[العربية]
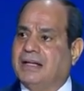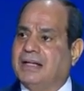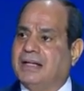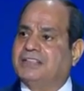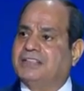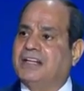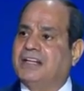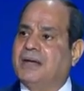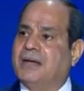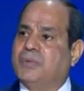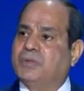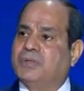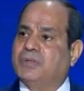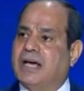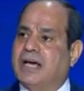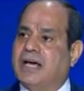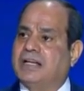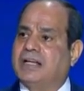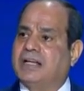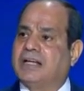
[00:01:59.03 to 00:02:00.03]
التي
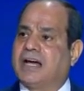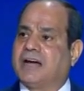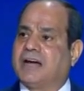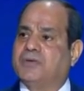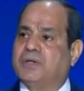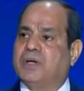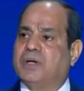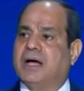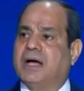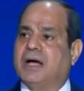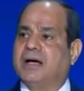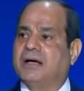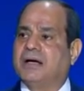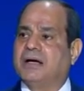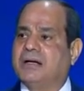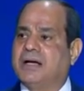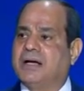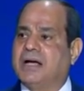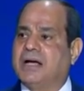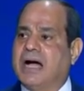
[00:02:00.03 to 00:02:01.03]
لابد الا نغفلها
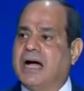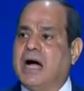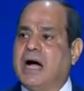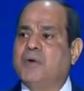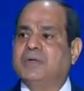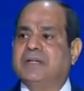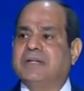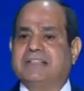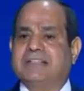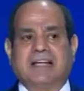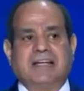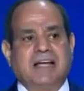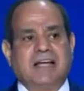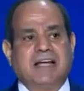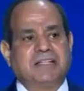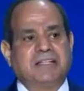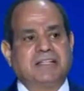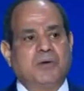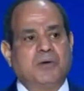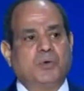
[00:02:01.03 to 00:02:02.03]
او
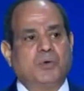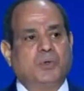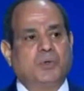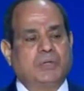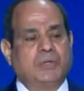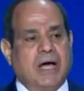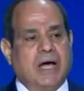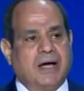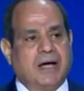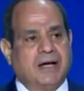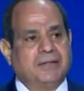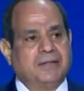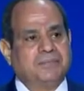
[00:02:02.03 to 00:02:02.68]
نتناسى وجودها